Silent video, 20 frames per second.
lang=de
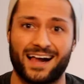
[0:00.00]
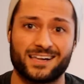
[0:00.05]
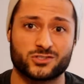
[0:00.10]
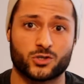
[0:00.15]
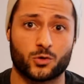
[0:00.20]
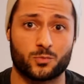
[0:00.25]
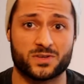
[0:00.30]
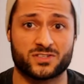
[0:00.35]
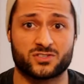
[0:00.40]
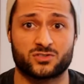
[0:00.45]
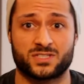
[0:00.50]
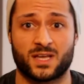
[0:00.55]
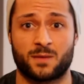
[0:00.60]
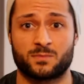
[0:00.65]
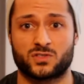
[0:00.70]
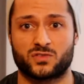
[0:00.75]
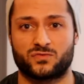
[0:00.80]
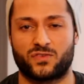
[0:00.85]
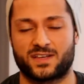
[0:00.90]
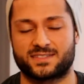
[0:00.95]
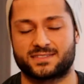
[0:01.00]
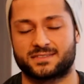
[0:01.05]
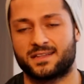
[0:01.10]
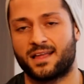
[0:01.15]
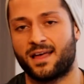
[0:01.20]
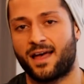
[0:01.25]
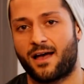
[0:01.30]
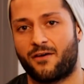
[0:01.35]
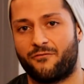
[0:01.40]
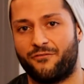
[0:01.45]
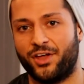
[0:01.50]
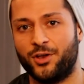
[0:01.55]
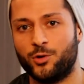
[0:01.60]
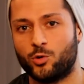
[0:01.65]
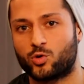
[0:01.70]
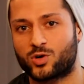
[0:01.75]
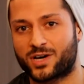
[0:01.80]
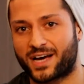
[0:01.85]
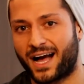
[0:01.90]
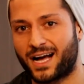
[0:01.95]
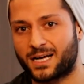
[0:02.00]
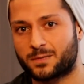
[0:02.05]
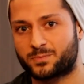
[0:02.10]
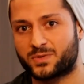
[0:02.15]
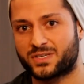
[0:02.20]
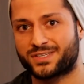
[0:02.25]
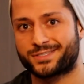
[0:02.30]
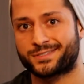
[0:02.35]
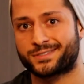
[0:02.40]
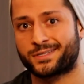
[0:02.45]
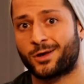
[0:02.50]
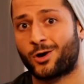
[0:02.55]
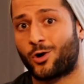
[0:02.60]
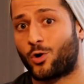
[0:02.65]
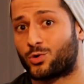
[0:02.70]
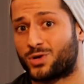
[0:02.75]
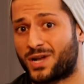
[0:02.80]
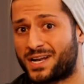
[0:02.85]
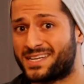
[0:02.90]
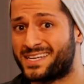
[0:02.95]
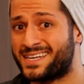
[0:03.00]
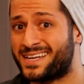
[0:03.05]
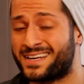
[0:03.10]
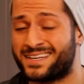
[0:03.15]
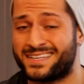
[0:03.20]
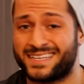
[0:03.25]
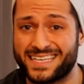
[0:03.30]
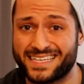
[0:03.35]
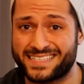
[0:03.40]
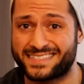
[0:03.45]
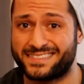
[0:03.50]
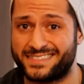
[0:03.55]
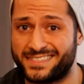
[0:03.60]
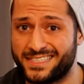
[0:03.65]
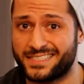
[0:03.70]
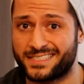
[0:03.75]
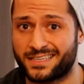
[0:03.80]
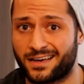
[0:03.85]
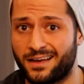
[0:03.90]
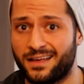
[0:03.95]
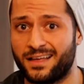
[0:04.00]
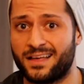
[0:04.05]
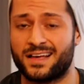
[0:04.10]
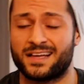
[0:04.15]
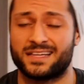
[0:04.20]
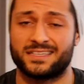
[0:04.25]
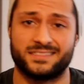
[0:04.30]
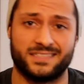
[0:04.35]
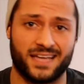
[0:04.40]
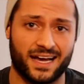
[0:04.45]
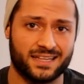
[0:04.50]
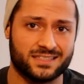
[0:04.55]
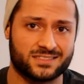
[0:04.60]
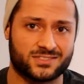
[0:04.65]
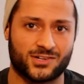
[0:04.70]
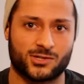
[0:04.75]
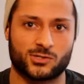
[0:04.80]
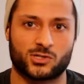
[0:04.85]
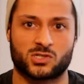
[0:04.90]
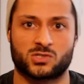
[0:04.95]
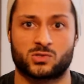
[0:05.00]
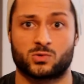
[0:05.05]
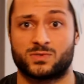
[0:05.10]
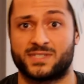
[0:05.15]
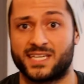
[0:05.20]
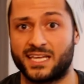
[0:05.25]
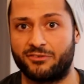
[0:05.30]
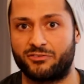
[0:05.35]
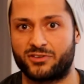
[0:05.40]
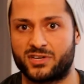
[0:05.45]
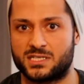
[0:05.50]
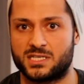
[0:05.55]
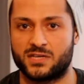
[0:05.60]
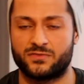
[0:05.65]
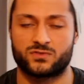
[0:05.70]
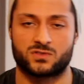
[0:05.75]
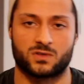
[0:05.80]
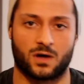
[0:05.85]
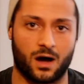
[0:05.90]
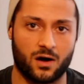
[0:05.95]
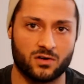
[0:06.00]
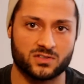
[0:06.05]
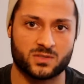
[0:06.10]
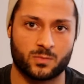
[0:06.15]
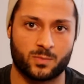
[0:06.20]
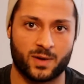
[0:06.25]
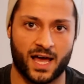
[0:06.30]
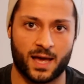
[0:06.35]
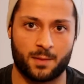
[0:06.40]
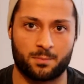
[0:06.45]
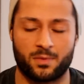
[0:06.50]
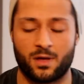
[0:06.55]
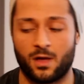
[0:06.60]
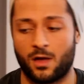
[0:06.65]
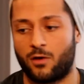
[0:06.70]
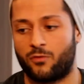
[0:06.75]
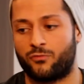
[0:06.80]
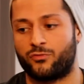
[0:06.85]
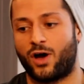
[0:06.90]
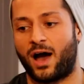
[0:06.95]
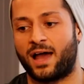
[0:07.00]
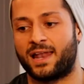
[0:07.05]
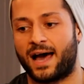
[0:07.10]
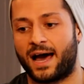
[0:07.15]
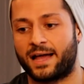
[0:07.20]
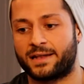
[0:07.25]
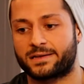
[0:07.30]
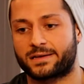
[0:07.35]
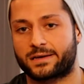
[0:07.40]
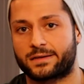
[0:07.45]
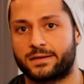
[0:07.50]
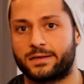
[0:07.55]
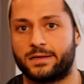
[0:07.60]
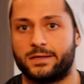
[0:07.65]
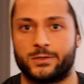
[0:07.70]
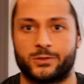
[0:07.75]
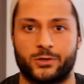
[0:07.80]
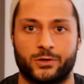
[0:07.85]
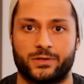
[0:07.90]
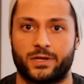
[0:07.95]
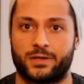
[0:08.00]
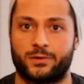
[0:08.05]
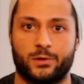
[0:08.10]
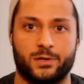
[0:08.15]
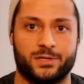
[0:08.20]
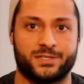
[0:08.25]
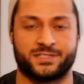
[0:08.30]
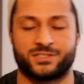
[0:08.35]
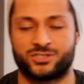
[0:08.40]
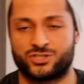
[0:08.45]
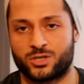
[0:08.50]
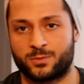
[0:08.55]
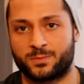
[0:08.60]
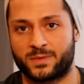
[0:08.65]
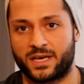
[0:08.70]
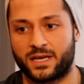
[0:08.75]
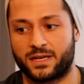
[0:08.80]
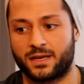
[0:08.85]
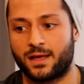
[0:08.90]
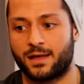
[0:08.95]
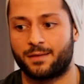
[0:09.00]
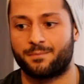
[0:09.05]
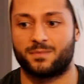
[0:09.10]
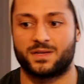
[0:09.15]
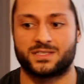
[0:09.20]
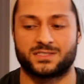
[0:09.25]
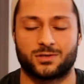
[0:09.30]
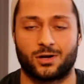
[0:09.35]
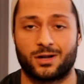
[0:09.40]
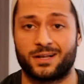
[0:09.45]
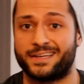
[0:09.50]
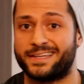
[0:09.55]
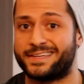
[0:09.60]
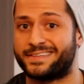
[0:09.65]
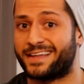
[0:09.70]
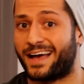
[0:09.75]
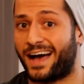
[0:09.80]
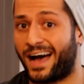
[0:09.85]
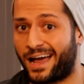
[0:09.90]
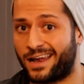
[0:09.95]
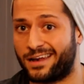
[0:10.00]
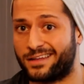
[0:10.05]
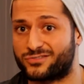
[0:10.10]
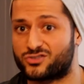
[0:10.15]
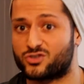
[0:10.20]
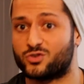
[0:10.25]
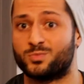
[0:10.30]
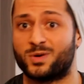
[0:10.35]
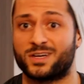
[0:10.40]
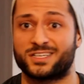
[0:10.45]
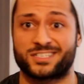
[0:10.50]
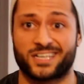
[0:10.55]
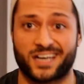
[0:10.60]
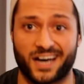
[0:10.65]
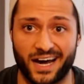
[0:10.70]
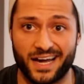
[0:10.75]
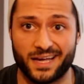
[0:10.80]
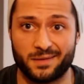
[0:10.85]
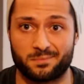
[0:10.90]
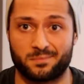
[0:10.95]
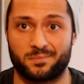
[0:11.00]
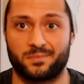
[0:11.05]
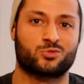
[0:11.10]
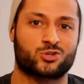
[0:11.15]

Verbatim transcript: Also, um es zusammenzufassen, wenn du krank bist, oder dir nicht sicher, dann solltest du definitiv zu Hause bleiben. Für alle anderen, ihr könnt natürlich ins Gym gehen, man soll nicht alles übertreiben.